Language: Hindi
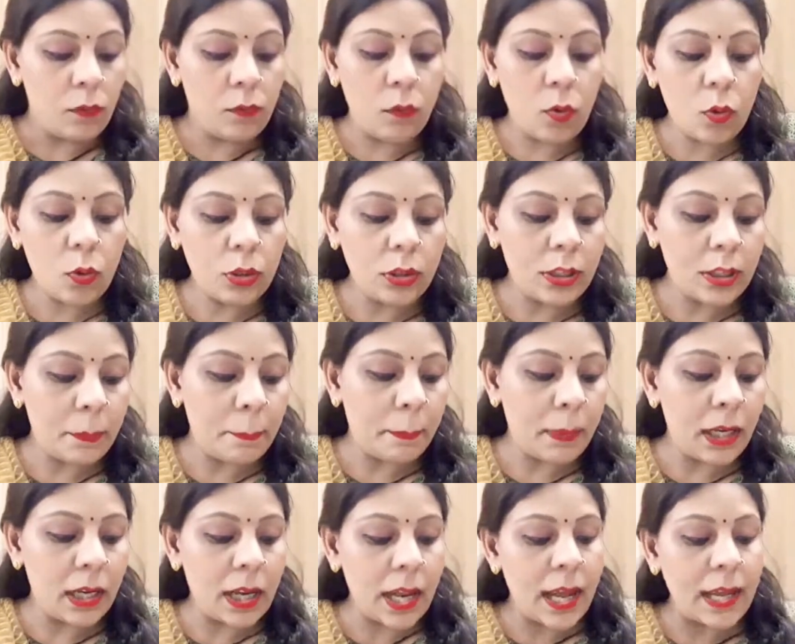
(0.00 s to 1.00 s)
वो
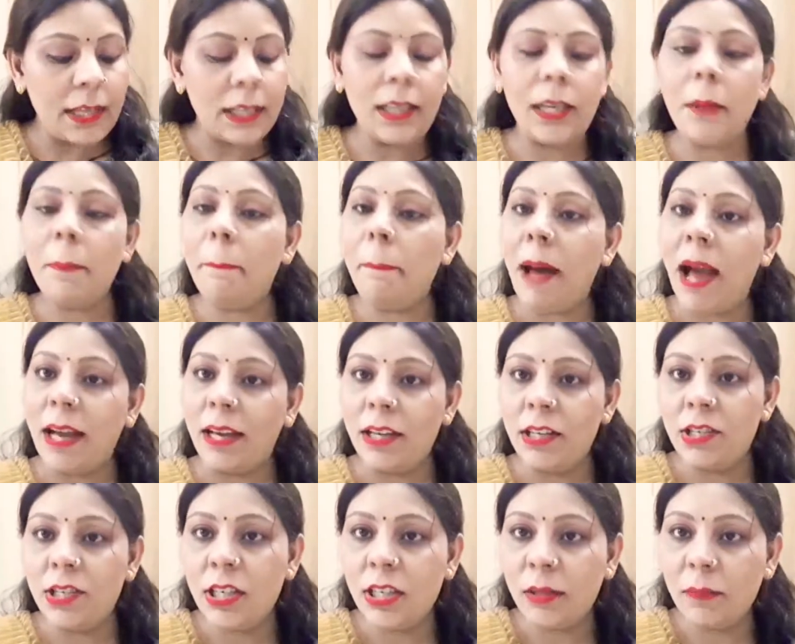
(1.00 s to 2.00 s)
ट्रिपल लाइन के
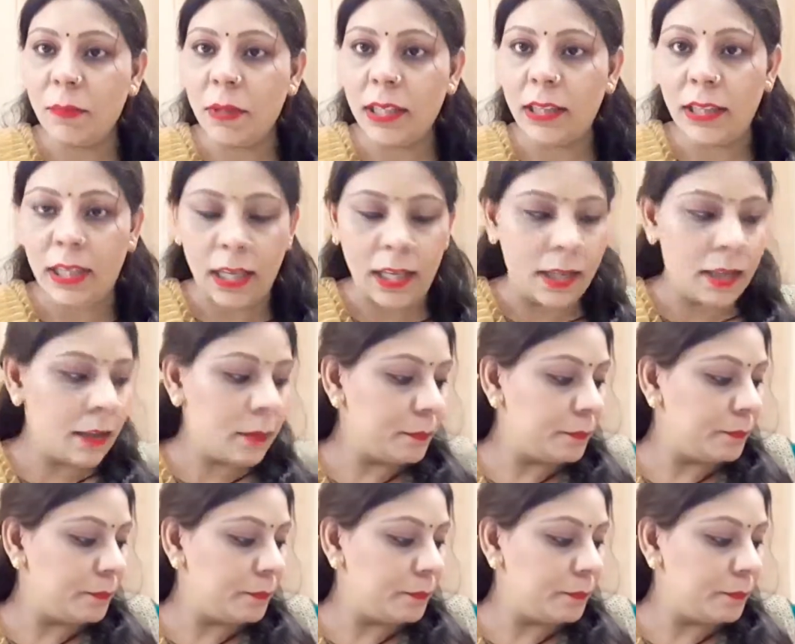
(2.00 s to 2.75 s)
पैकेजिंग में थी